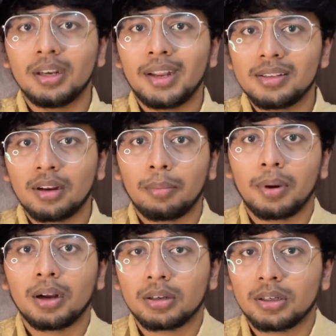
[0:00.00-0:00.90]
இந்த டீசரை
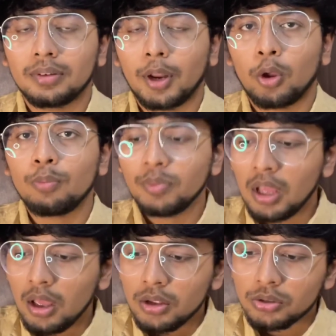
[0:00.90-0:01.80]
பார்க்குற வரைக்கும்
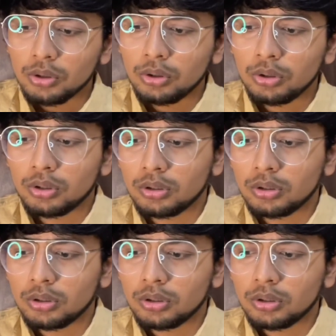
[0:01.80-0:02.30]
ஸோ